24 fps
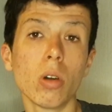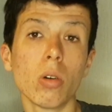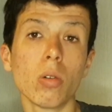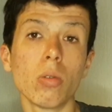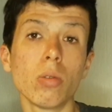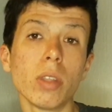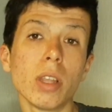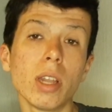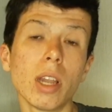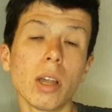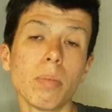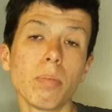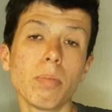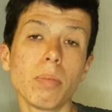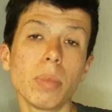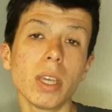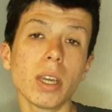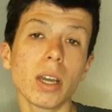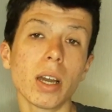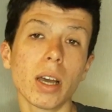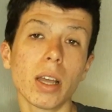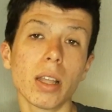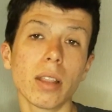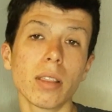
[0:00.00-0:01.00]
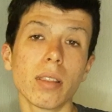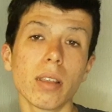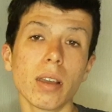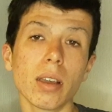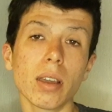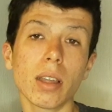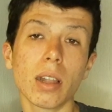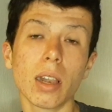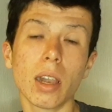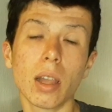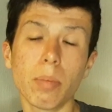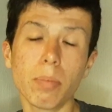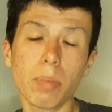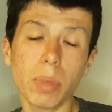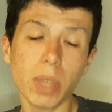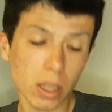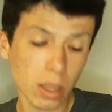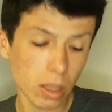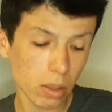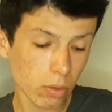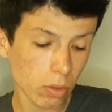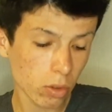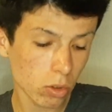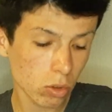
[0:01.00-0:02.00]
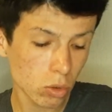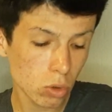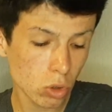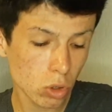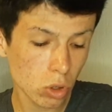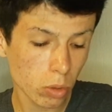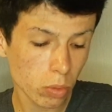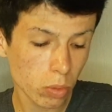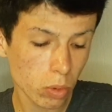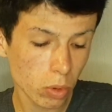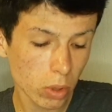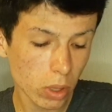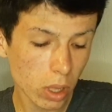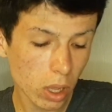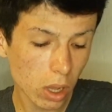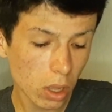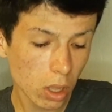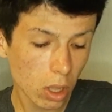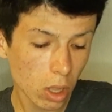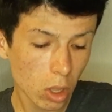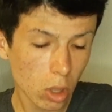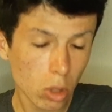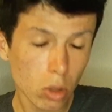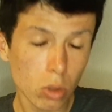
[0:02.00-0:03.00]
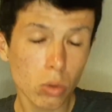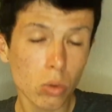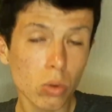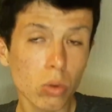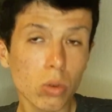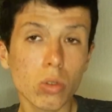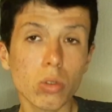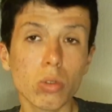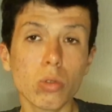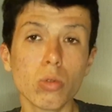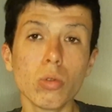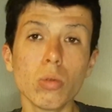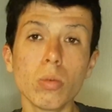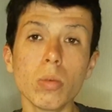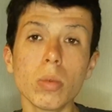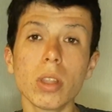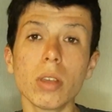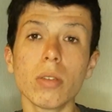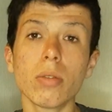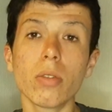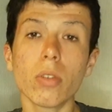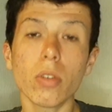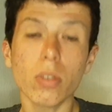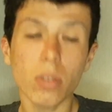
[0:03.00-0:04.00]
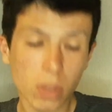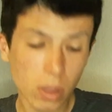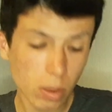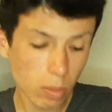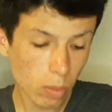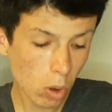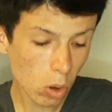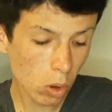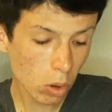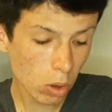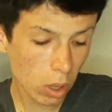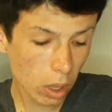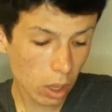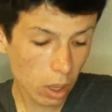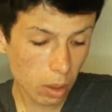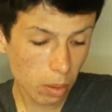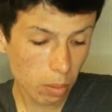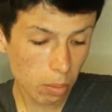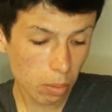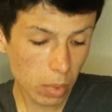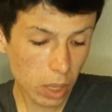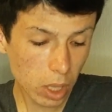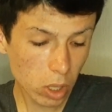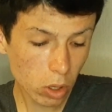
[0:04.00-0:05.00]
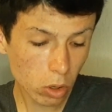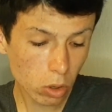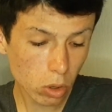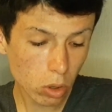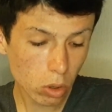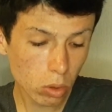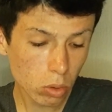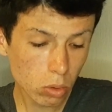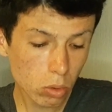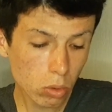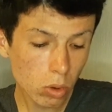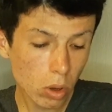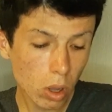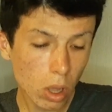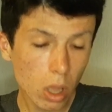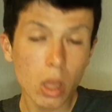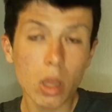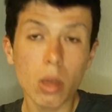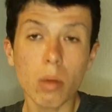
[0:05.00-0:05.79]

On est la pire attaque, la pire défense du championnat, donc tout le monde est forcément meilleur que nous.